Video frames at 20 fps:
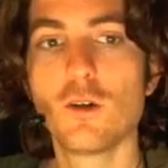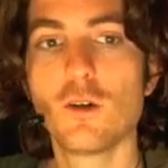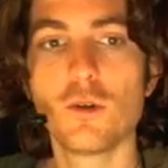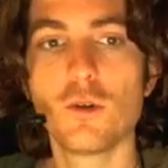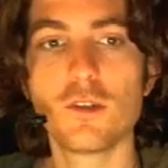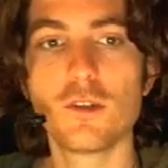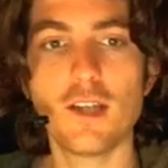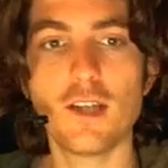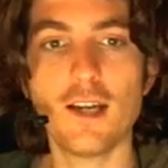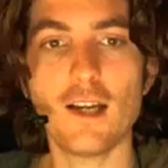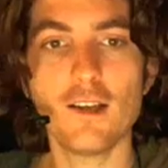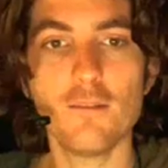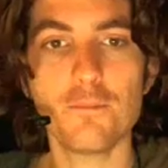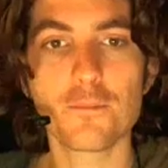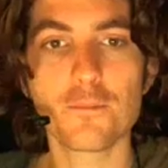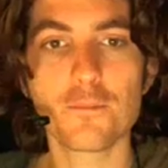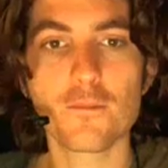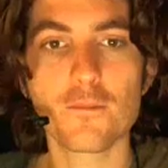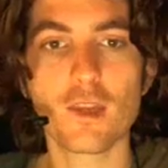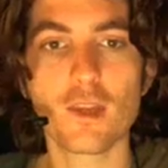Und
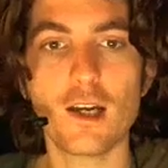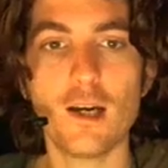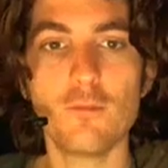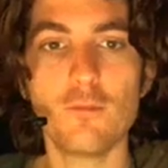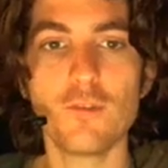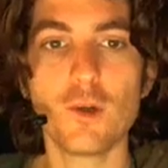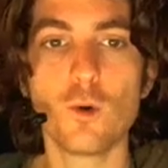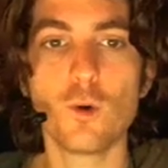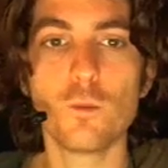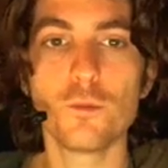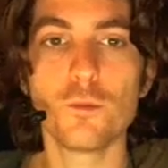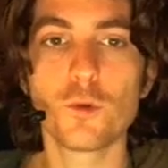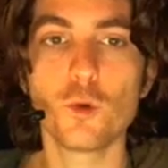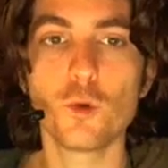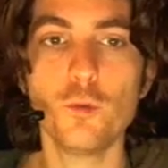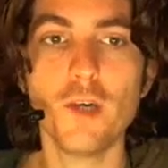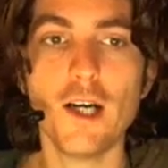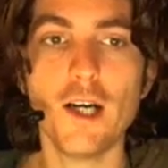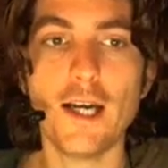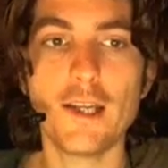dann haben wir oben
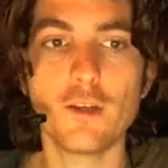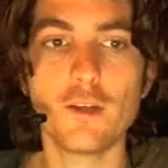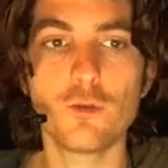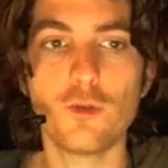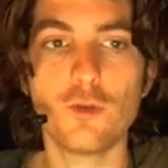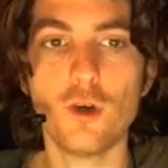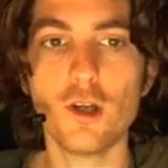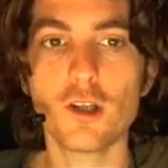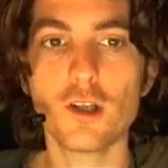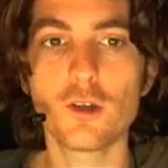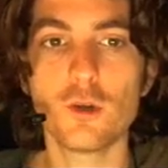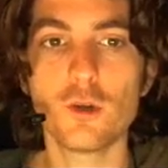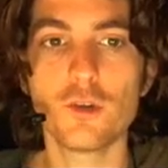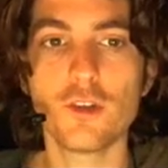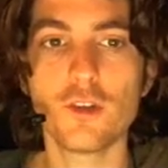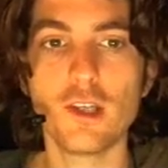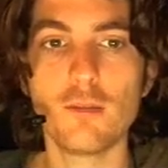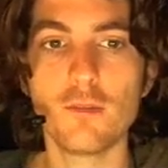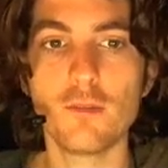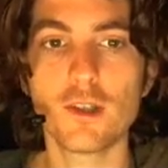drüber eine
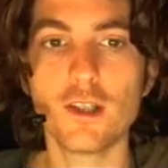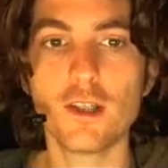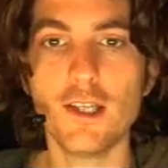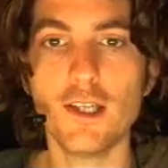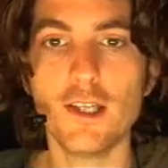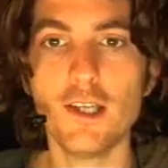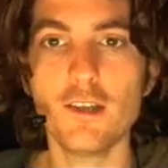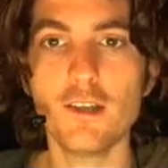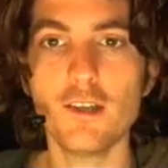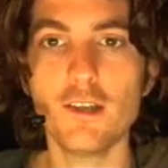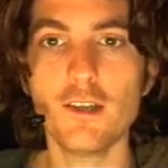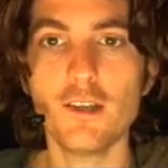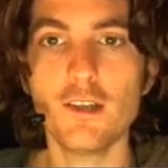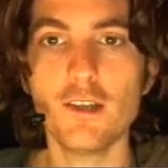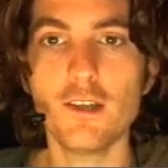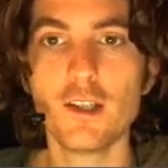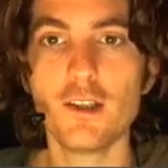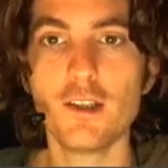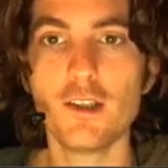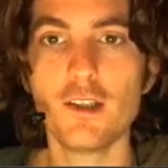Vordergrundebene gelegt,
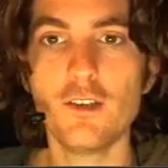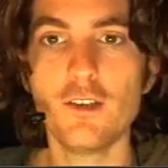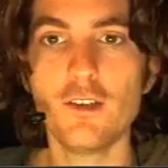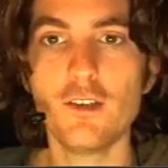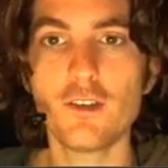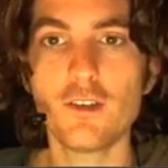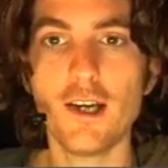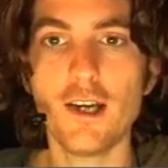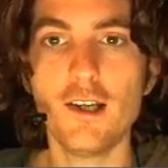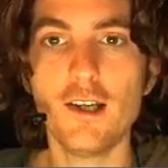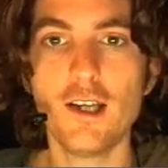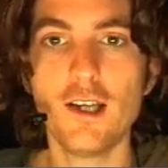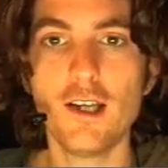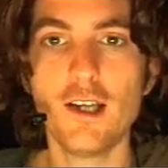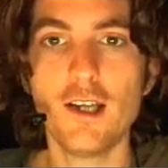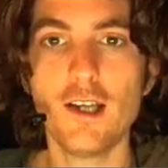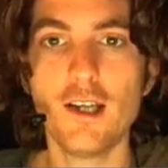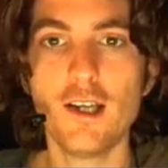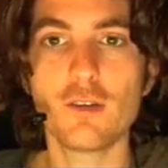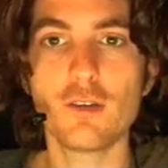die diesen Teil
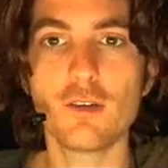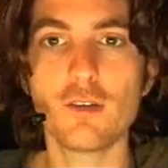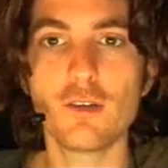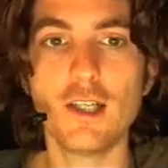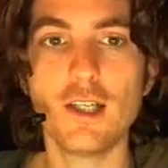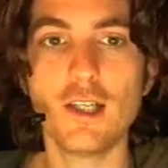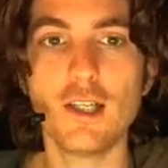einfach wieder